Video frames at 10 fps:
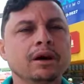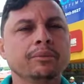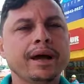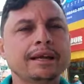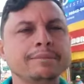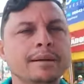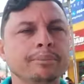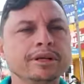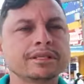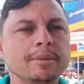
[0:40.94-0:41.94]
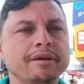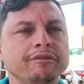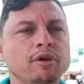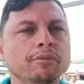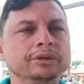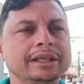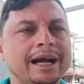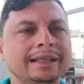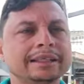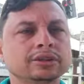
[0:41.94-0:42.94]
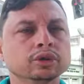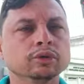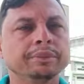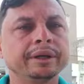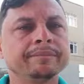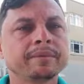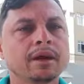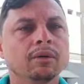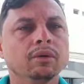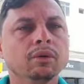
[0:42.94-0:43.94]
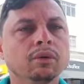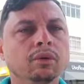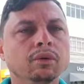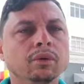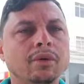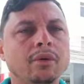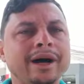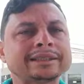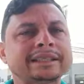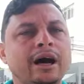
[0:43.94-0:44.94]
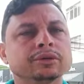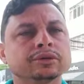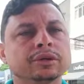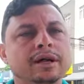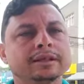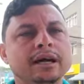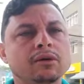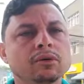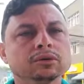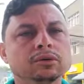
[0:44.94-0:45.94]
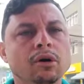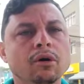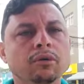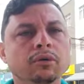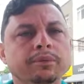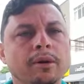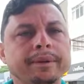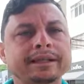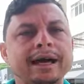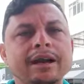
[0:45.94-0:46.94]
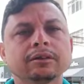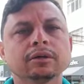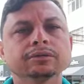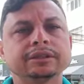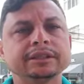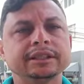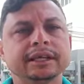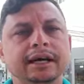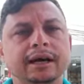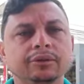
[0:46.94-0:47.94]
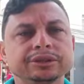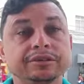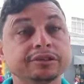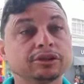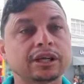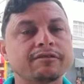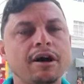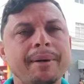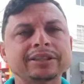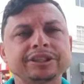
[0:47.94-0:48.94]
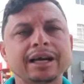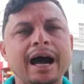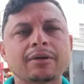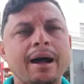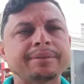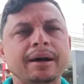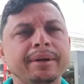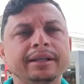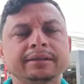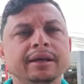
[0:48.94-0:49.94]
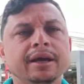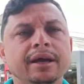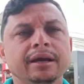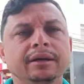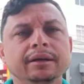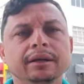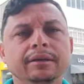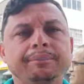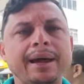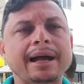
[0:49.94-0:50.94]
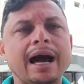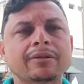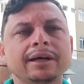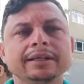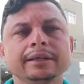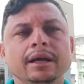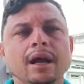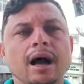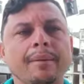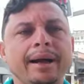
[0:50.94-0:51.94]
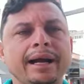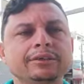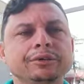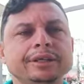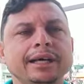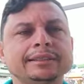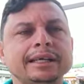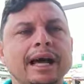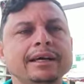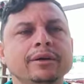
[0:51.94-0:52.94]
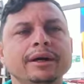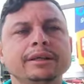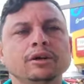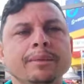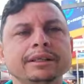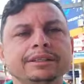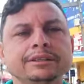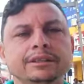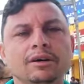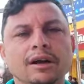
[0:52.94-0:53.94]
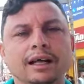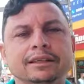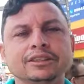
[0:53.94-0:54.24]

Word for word: Uma equipe é da polícia também foi comunicada sobre o, o assalto. De acordo com o proprietário, não tinha, os indivíduos não estavam armados, chegaram rapidamente e pegaram ali a mercadoria e saíram aí tomando destino ignorado.